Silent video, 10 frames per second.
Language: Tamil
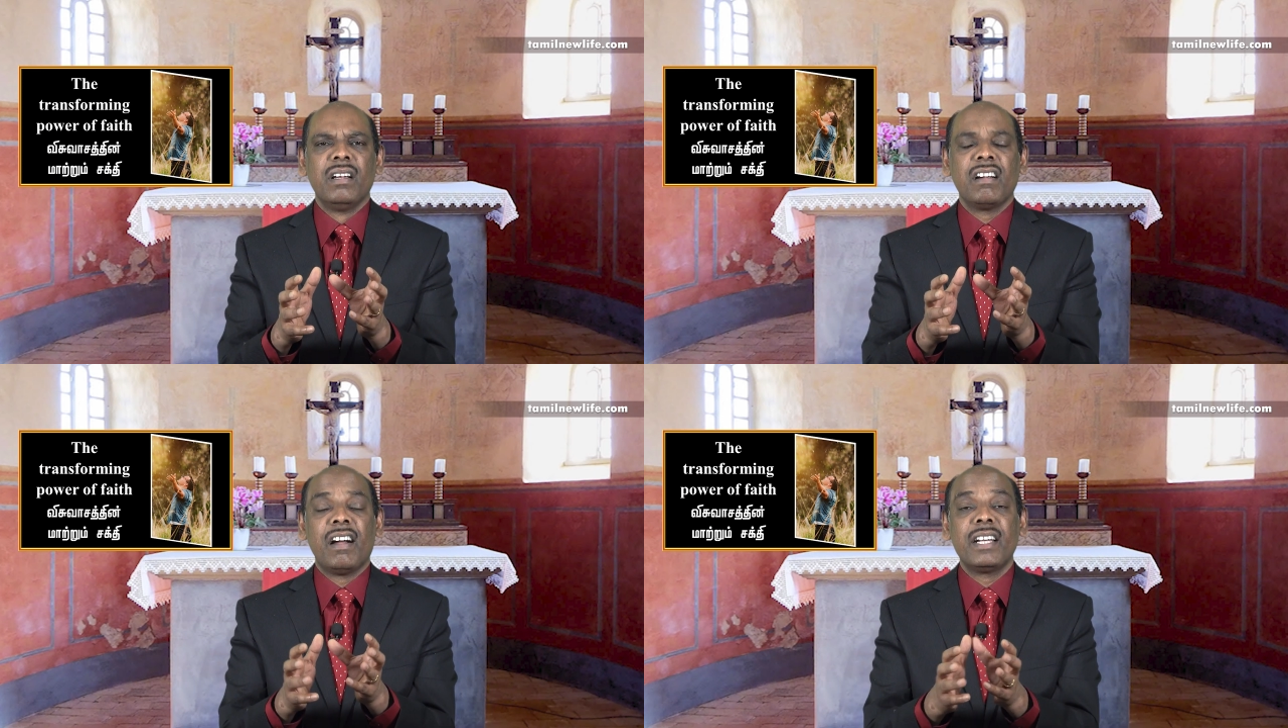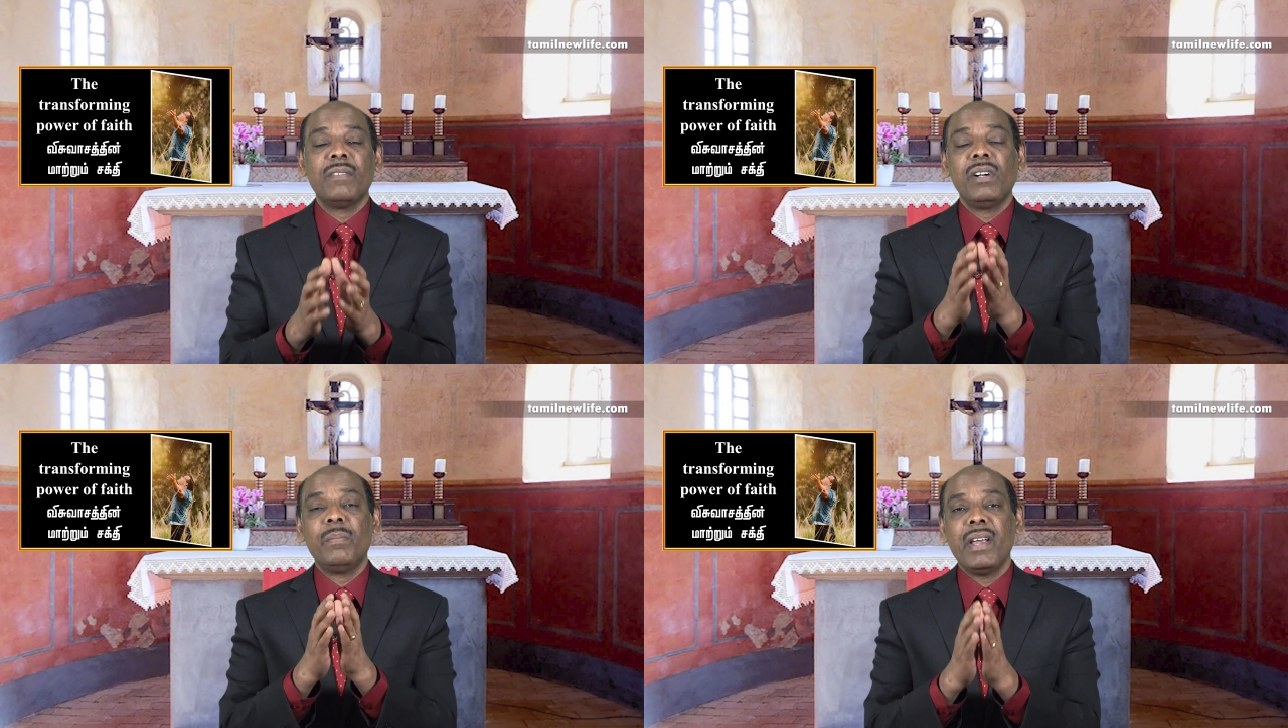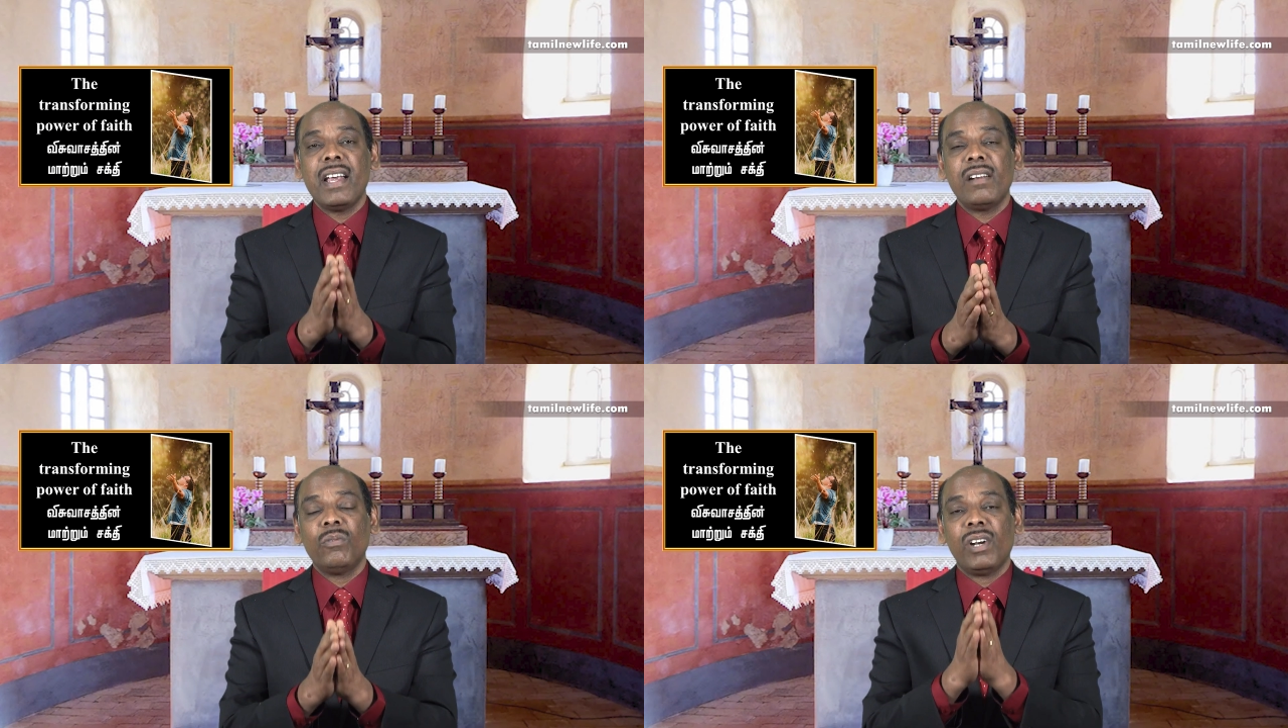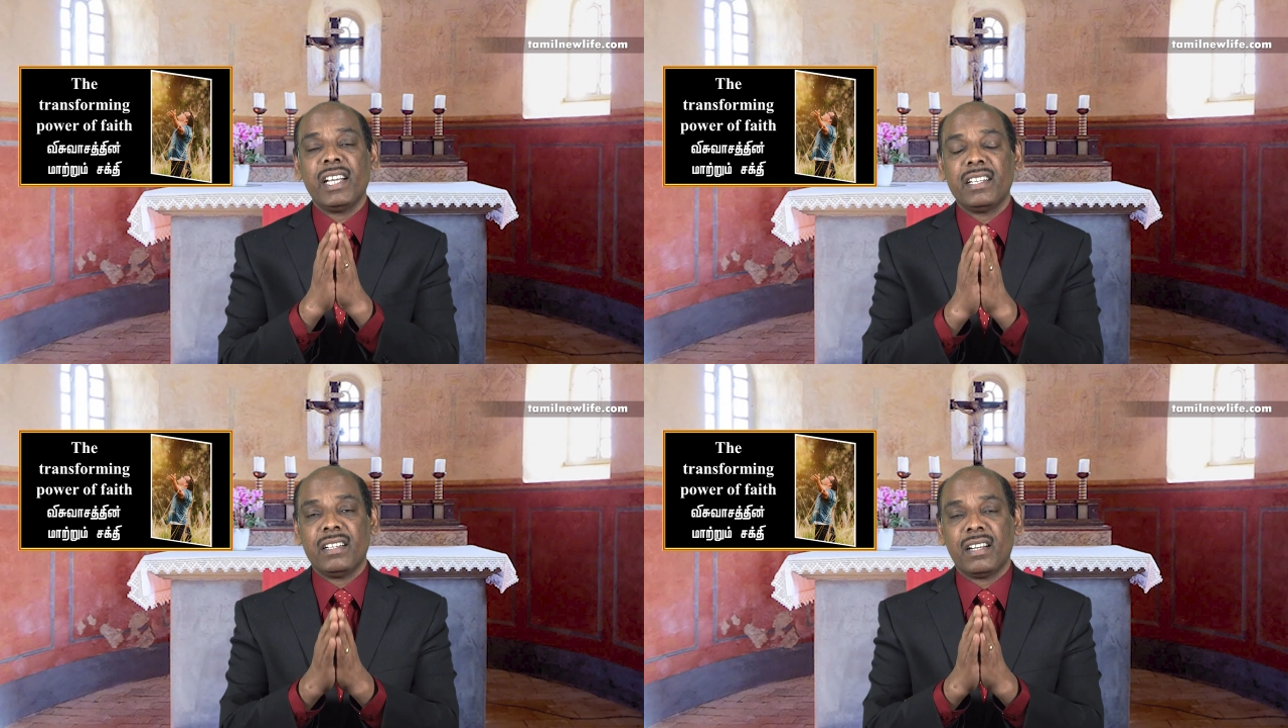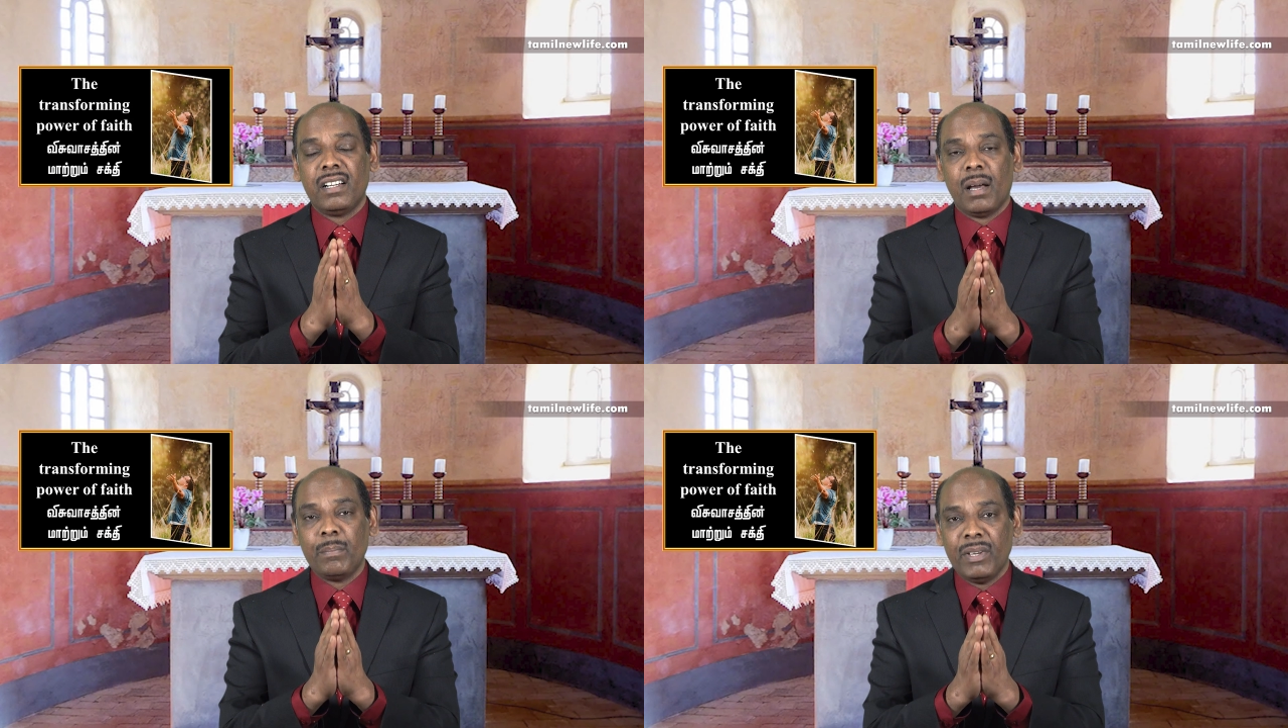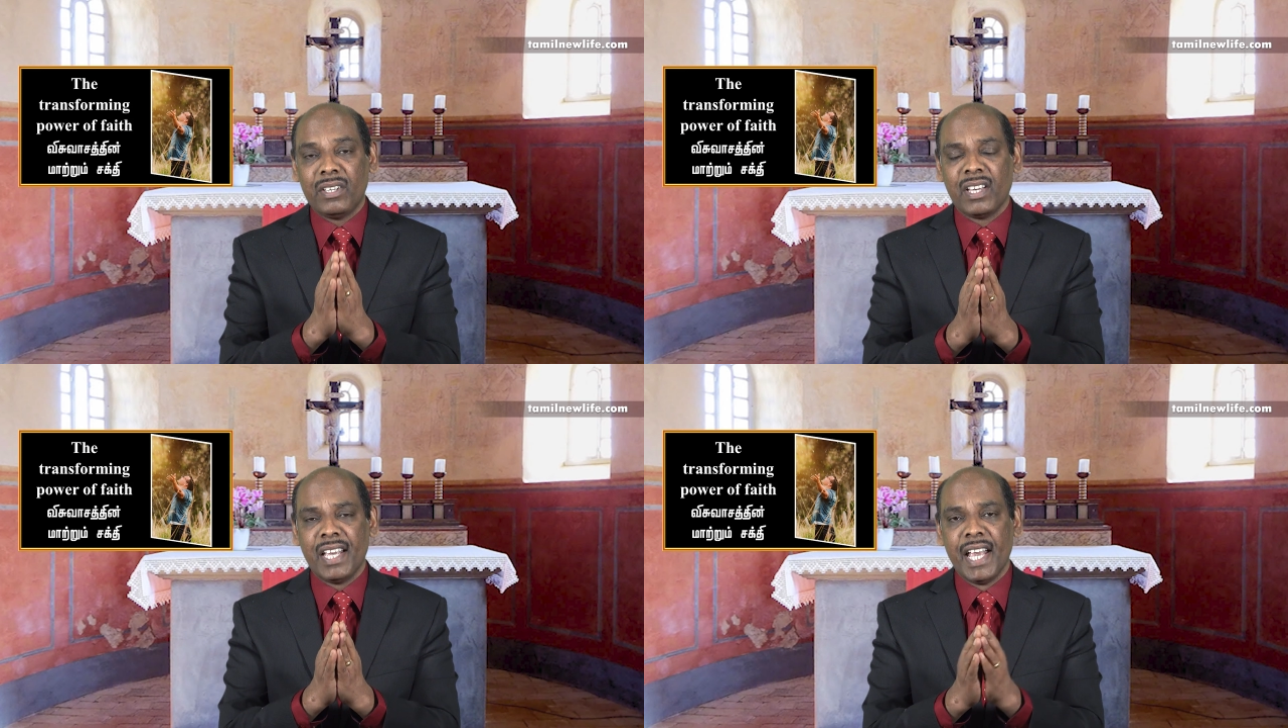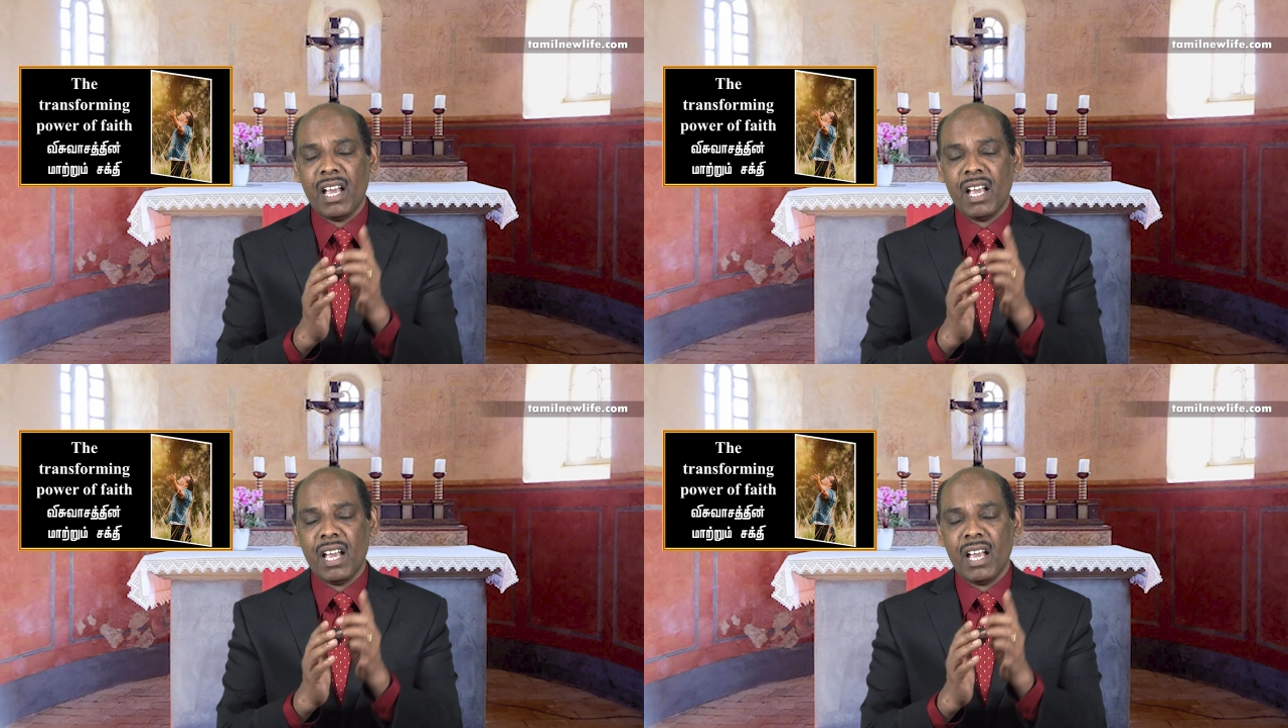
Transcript: கடவுள் மேல் உங்களுக்கு இருக்கிற நம்பிக்கை